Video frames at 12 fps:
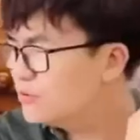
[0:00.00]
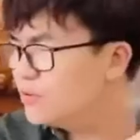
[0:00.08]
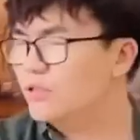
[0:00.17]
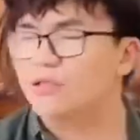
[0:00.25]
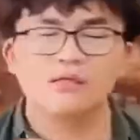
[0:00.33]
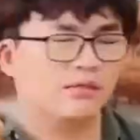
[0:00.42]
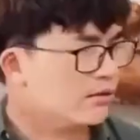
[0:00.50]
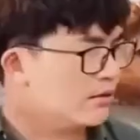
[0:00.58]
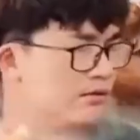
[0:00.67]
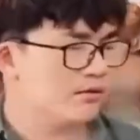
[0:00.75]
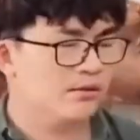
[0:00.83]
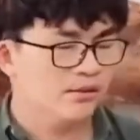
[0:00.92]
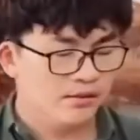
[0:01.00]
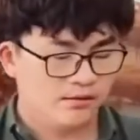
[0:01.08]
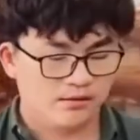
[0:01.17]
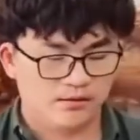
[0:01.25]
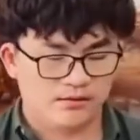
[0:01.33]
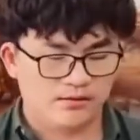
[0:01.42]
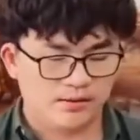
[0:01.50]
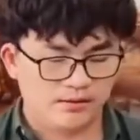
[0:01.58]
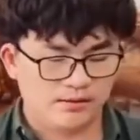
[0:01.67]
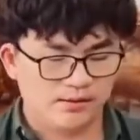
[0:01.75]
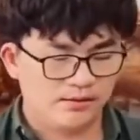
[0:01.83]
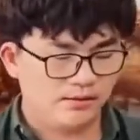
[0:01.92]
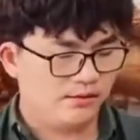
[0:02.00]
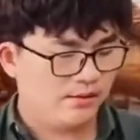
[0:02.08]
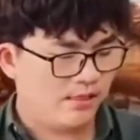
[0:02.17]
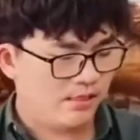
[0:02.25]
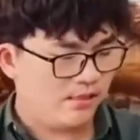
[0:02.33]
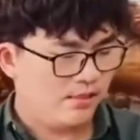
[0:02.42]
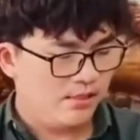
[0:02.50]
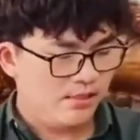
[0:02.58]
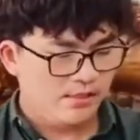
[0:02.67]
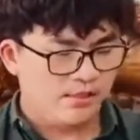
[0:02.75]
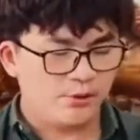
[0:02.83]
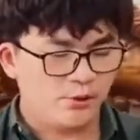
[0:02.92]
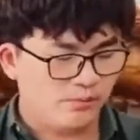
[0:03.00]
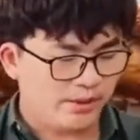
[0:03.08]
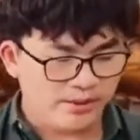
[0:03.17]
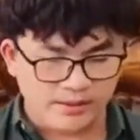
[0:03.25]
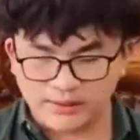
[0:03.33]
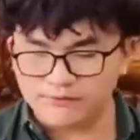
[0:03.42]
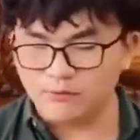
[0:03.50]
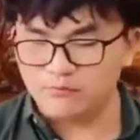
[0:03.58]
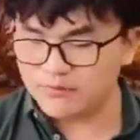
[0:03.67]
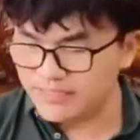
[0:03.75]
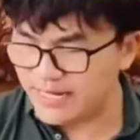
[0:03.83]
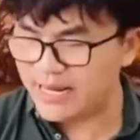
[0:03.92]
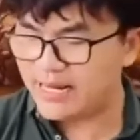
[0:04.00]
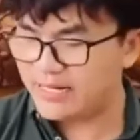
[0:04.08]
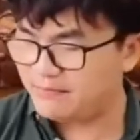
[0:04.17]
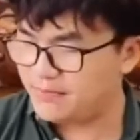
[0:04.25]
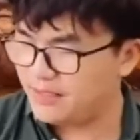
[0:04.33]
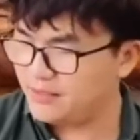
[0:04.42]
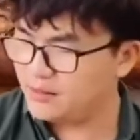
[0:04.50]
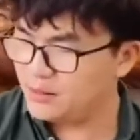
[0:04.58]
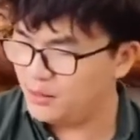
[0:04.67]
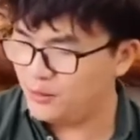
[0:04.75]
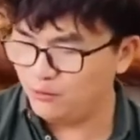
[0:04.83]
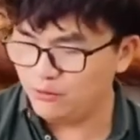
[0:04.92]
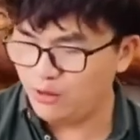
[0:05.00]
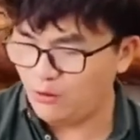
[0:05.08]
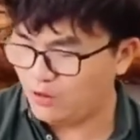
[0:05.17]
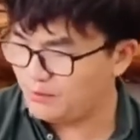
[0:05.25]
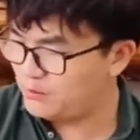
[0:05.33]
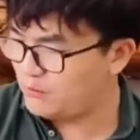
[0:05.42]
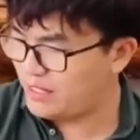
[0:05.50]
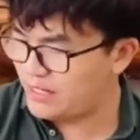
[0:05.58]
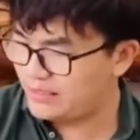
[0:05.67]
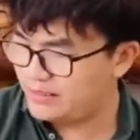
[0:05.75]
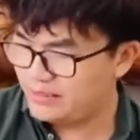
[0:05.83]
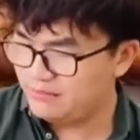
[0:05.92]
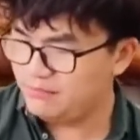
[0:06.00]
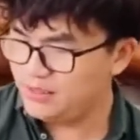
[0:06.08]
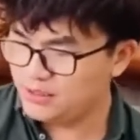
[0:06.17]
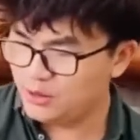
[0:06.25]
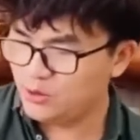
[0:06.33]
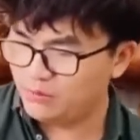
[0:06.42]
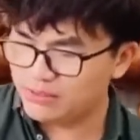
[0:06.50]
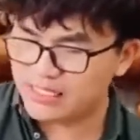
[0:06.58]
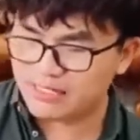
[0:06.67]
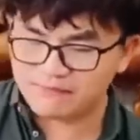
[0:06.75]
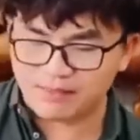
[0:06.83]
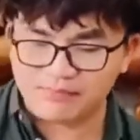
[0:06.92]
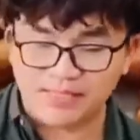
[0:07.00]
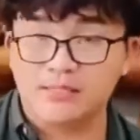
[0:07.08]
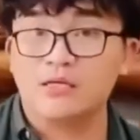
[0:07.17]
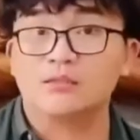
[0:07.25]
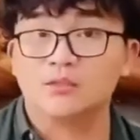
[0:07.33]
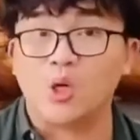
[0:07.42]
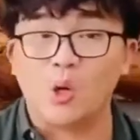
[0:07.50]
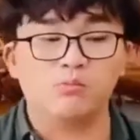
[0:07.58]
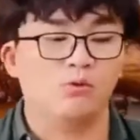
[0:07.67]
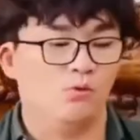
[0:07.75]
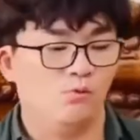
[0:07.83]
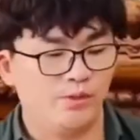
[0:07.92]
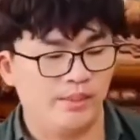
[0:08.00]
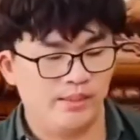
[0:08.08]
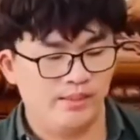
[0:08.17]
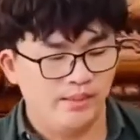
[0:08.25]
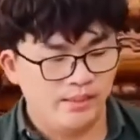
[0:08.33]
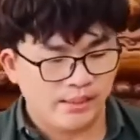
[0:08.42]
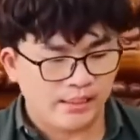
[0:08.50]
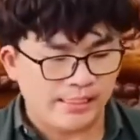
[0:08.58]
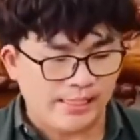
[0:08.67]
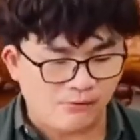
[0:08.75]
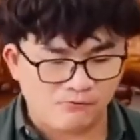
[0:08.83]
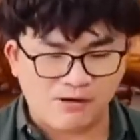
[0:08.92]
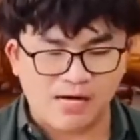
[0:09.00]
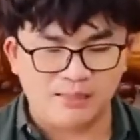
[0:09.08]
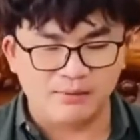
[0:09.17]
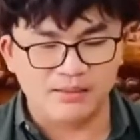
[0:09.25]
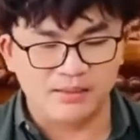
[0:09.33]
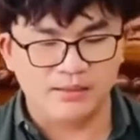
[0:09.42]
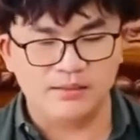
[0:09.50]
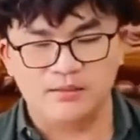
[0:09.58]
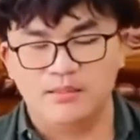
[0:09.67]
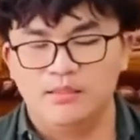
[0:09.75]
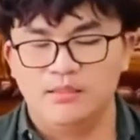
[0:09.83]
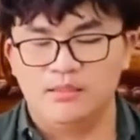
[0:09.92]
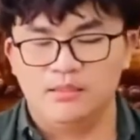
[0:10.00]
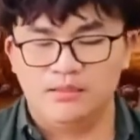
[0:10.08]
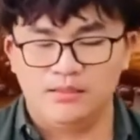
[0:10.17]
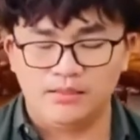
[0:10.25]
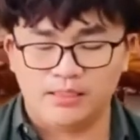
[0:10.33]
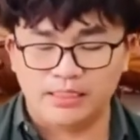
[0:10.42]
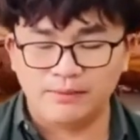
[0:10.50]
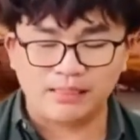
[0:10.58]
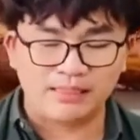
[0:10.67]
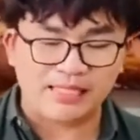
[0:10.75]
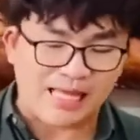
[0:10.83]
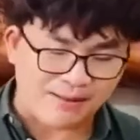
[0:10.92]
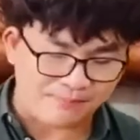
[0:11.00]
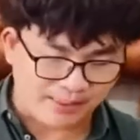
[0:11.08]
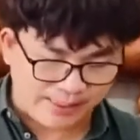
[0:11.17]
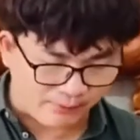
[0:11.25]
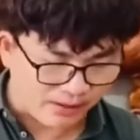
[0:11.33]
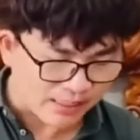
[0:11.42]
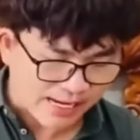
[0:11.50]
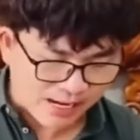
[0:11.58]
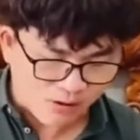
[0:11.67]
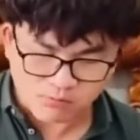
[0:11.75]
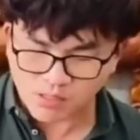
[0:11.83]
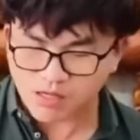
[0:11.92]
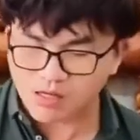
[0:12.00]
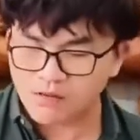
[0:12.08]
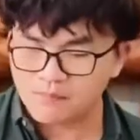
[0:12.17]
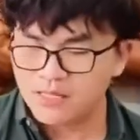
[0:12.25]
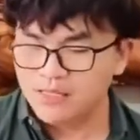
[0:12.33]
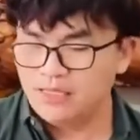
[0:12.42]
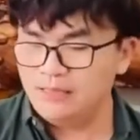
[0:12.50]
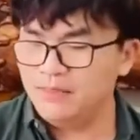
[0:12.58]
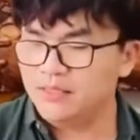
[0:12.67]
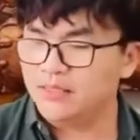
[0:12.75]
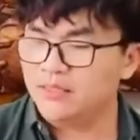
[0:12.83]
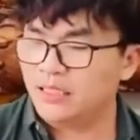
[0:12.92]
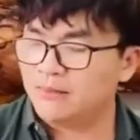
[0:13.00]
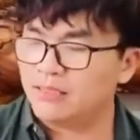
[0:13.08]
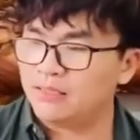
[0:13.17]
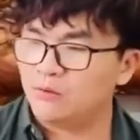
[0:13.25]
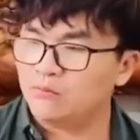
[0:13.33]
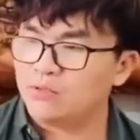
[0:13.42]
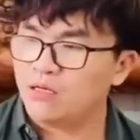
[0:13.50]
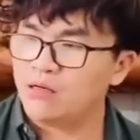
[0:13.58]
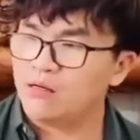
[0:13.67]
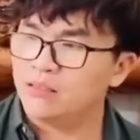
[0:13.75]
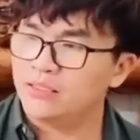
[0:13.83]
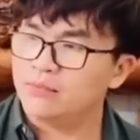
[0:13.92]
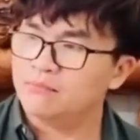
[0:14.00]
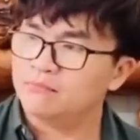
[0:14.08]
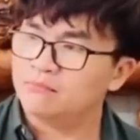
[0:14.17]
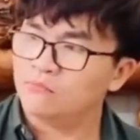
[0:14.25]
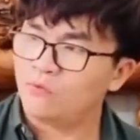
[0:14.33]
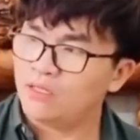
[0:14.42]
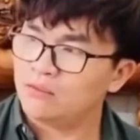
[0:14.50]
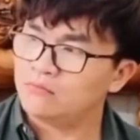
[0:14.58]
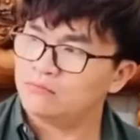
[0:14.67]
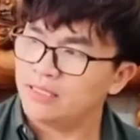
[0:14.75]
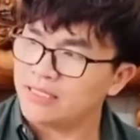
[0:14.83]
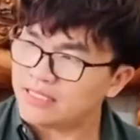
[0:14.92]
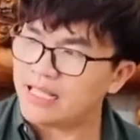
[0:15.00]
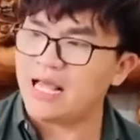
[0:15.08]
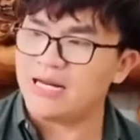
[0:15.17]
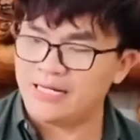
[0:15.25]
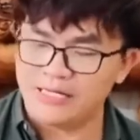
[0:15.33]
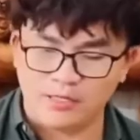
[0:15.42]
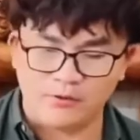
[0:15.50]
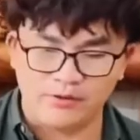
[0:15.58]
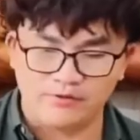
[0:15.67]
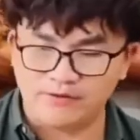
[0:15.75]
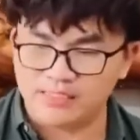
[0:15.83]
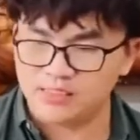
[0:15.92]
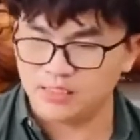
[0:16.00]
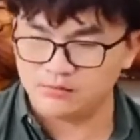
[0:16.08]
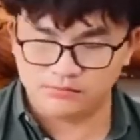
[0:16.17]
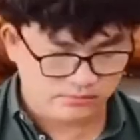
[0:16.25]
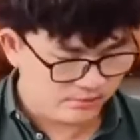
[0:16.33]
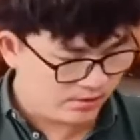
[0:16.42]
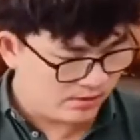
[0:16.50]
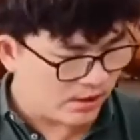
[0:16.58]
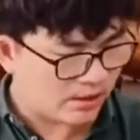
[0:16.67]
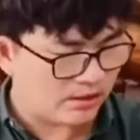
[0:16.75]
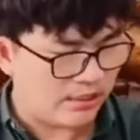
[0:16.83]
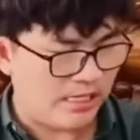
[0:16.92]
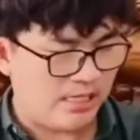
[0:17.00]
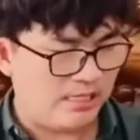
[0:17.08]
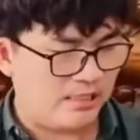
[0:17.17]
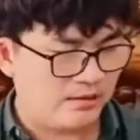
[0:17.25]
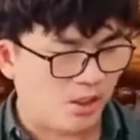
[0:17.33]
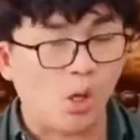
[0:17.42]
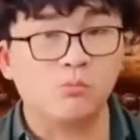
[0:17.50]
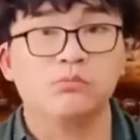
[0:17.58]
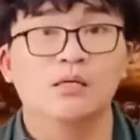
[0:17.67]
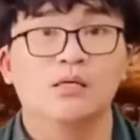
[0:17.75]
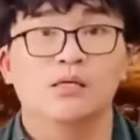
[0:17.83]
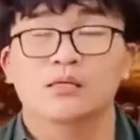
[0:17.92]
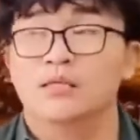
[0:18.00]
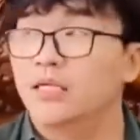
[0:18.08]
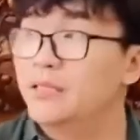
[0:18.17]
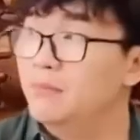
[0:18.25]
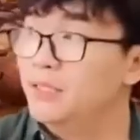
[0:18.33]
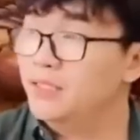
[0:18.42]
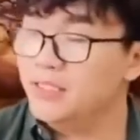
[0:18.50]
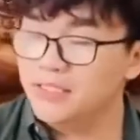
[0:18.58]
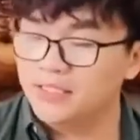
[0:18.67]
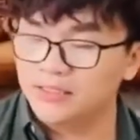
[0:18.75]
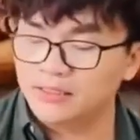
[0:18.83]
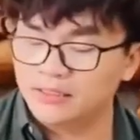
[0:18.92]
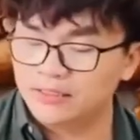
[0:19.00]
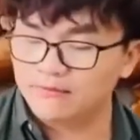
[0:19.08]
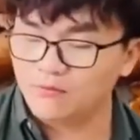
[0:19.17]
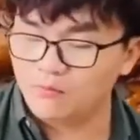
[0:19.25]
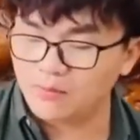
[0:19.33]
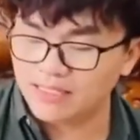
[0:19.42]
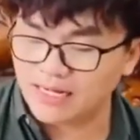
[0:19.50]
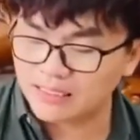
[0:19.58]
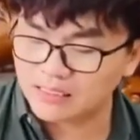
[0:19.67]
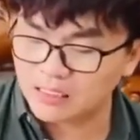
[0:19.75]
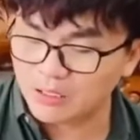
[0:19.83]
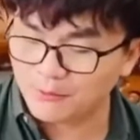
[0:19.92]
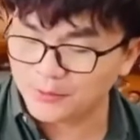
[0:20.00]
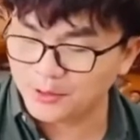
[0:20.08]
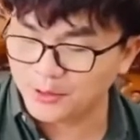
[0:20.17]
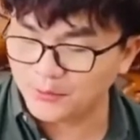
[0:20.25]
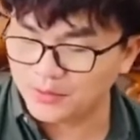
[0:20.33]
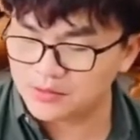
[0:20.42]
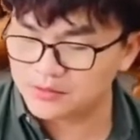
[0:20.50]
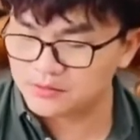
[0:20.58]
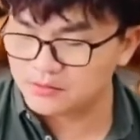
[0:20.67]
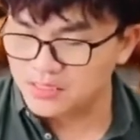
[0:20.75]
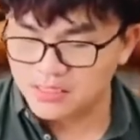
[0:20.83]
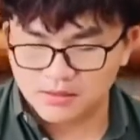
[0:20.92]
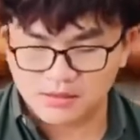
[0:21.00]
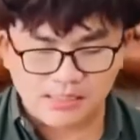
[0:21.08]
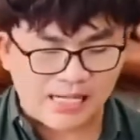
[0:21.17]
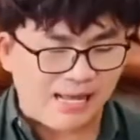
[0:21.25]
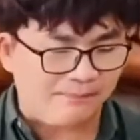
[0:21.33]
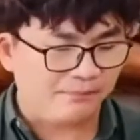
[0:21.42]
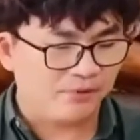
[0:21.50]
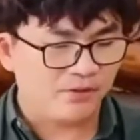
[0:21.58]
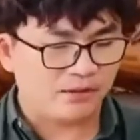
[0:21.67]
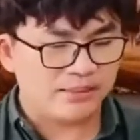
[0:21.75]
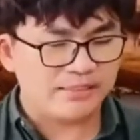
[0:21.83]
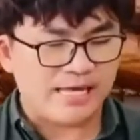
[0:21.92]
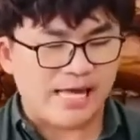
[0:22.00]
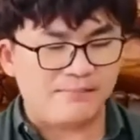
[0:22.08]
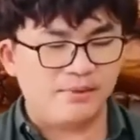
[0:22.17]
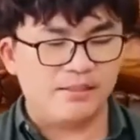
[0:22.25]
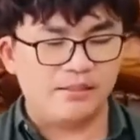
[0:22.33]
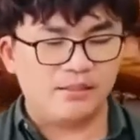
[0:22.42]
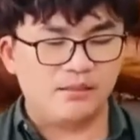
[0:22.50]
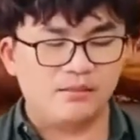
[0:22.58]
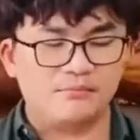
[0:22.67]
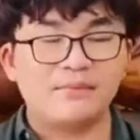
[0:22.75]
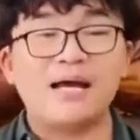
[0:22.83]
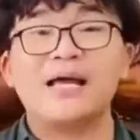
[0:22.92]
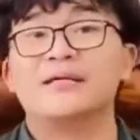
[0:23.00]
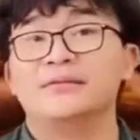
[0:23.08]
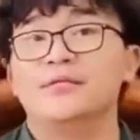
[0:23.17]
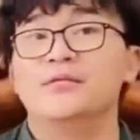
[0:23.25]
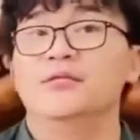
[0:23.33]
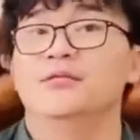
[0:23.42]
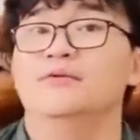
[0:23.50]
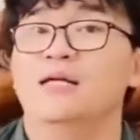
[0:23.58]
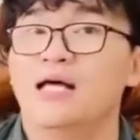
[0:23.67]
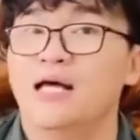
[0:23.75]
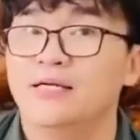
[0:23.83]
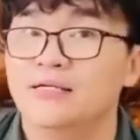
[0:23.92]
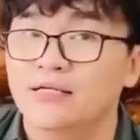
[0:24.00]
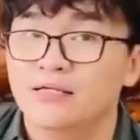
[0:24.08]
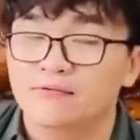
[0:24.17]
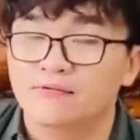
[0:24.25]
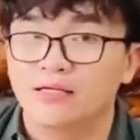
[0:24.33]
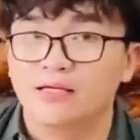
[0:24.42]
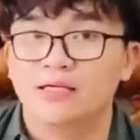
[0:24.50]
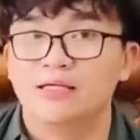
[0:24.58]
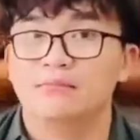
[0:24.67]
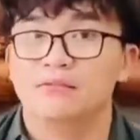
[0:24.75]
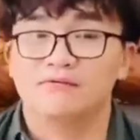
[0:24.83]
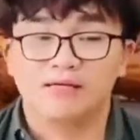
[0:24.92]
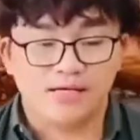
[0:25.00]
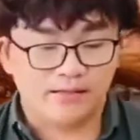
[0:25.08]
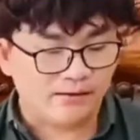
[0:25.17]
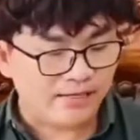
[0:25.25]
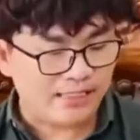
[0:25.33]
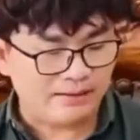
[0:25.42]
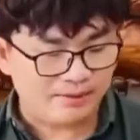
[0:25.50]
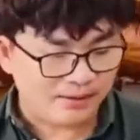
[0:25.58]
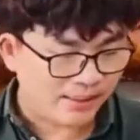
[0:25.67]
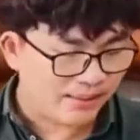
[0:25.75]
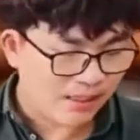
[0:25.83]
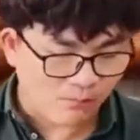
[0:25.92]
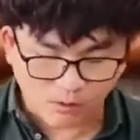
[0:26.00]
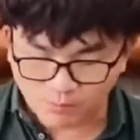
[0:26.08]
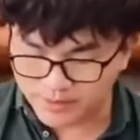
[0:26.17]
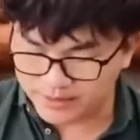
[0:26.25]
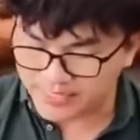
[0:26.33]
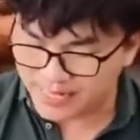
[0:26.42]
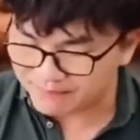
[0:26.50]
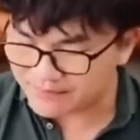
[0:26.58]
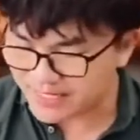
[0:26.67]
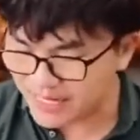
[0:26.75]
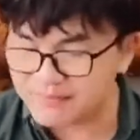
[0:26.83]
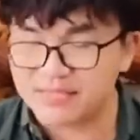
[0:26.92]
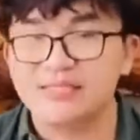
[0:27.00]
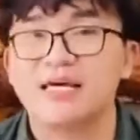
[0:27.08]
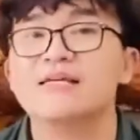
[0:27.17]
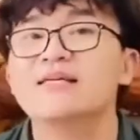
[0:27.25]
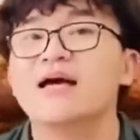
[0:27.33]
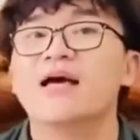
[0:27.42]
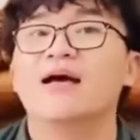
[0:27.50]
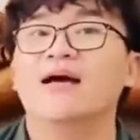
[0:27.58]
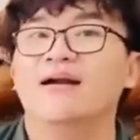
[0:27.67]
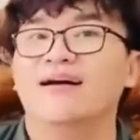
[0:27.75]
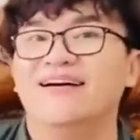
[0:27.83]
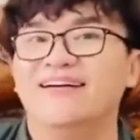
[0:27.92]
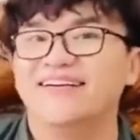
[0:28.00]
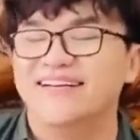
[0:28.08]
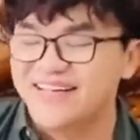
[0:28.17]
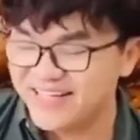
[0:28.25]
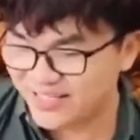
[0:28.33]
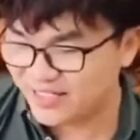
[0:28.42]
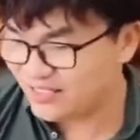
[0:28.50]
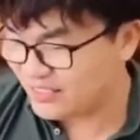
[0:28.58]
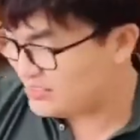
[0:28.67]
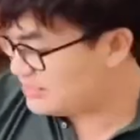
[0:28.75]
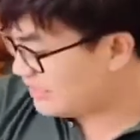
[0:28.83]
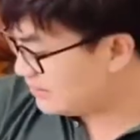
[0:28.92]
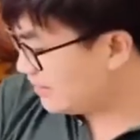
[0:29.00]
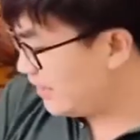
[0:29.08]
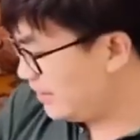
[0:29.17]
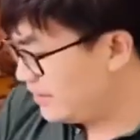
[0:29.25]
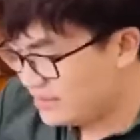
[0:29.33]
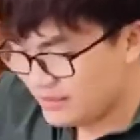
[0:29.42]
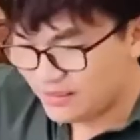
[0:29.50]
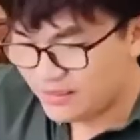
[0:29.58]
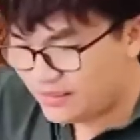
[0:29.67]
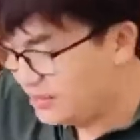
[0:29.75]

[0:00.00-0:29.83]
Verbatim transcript: đó đó xịt lên người đã nói chung là những cái vùng da mà nó nhiều nó lộ ra bên ngoài mình sẽ dùng cái sản phẩm này rất tốt luôn quý vị cái này không phải là bởi vì uh, nhật kim anh làm mà nghe quảng cáo không có là bởi vì nhật kim anh cũng cho nghĩa khoảng mấy chai này rồi và xịt rất là tốt khi mình đi những cái vùng mà nắng nôi nhiều á nó làm cho cái da mình nó mát nó dịu lại và khi mình về rõ ràng là mình thấy nó không có bị nám da bị cháy da đó. cho nên là sẵn tiện à, giới